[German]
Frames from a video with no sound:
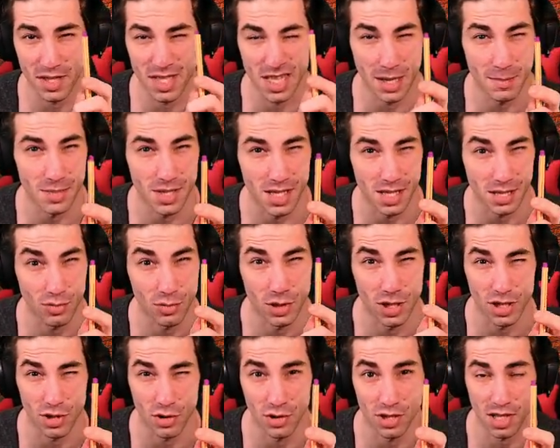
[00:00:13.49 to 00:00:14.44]
Samstag
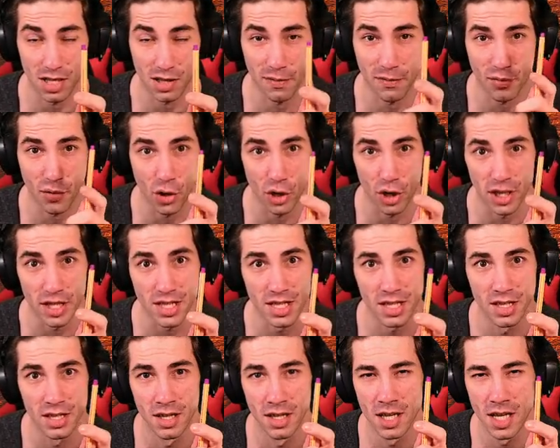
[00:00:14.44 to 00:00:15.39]
oder Sonntag
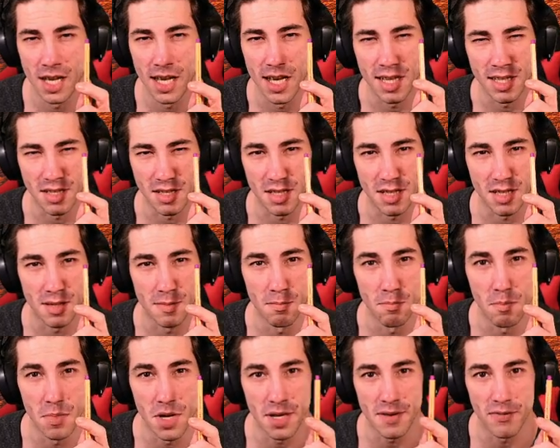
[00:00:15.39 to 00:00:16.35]
freut. Es ist
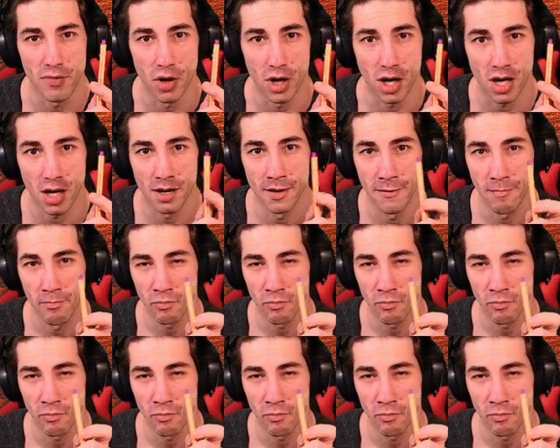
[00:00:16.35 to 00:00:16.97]
Mittwoch.